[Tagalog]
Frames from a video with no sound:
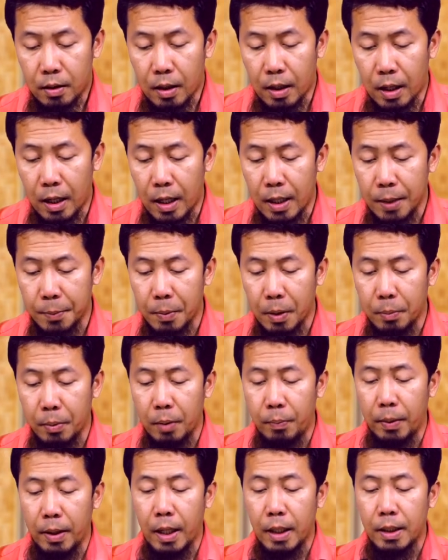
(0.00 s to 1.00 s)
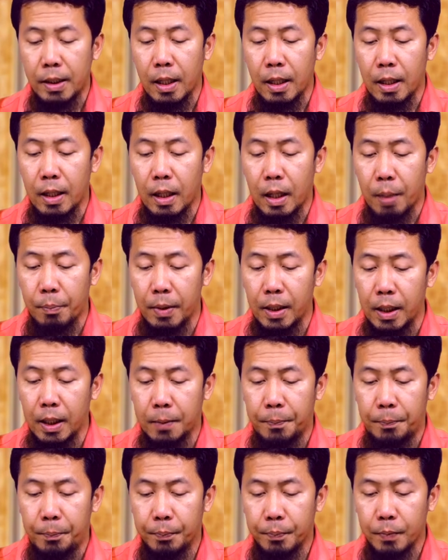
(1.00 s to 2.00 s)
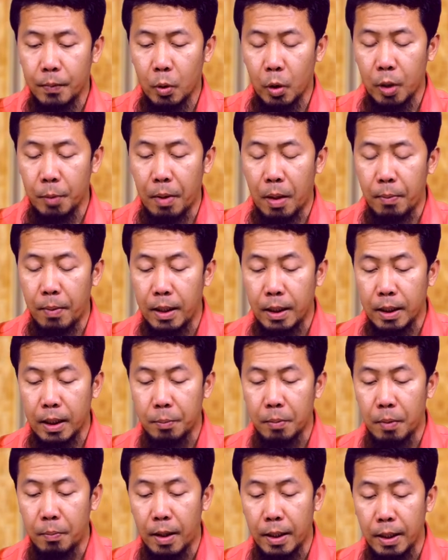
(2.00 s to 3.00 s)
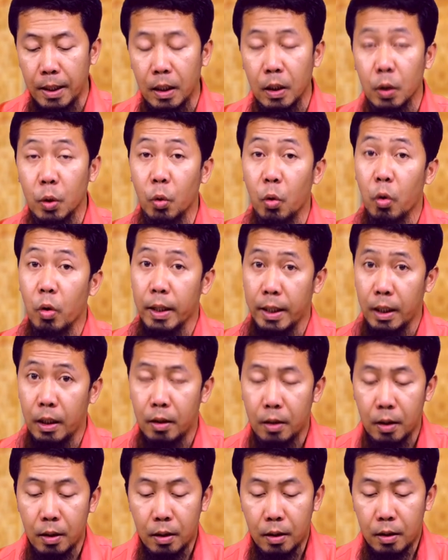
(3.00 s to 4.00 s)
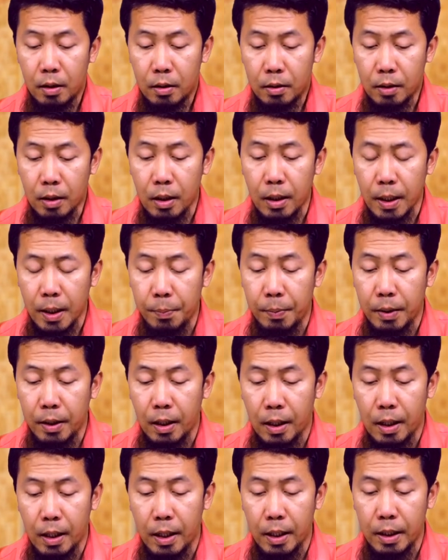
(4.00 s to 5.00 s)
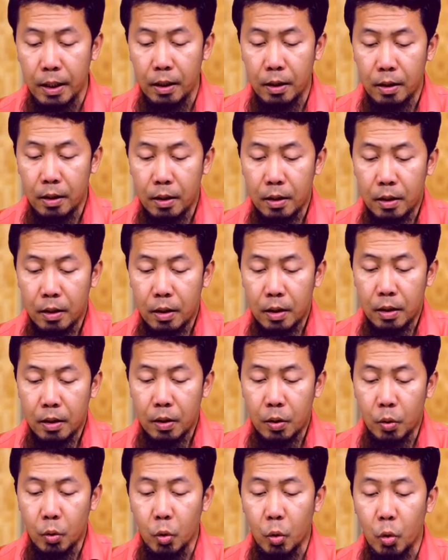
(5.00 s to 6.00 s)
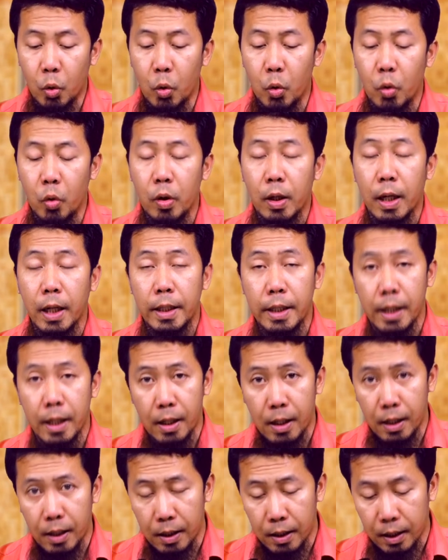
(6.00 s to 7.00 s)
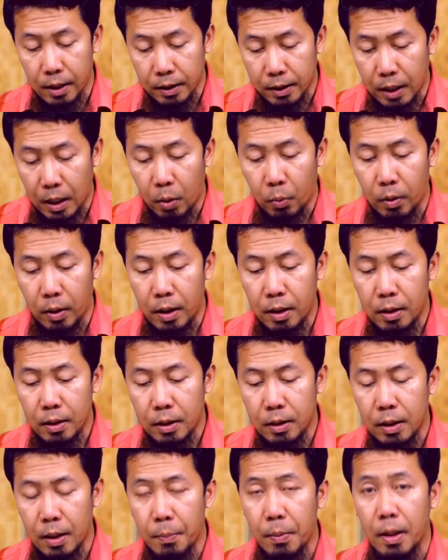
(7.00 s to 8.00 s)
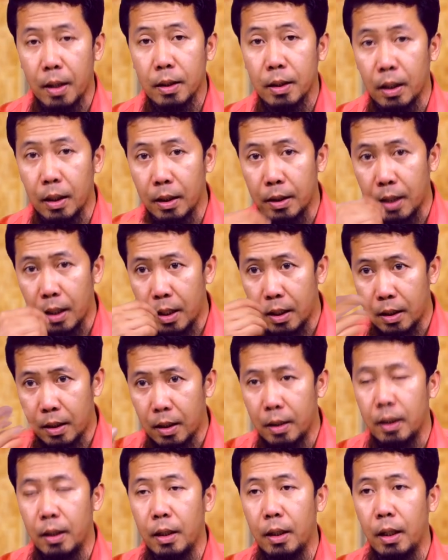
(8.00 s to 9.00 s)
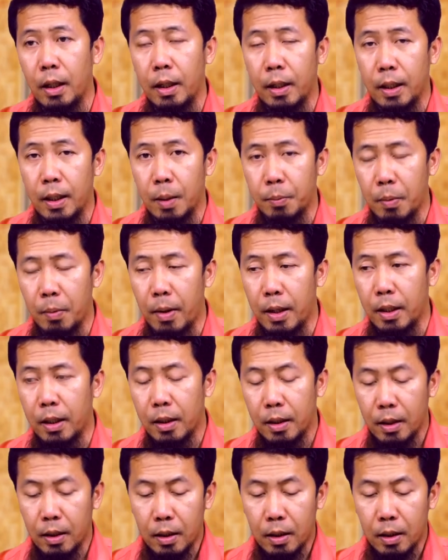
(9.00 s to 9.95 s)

At magbibigay siya ng kapalit. Ibabalik ng babae ang duri na naibigay nung kanyang asawa sa mga salita na hihilingin ng babae.